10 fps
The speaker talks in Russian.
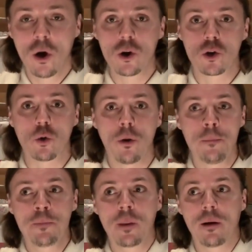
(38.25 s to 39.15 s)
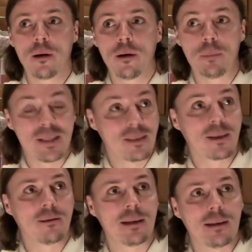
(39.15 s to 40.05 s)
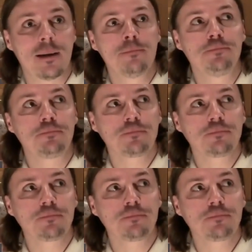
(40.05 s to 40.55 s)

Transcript: что э, презентовать, да?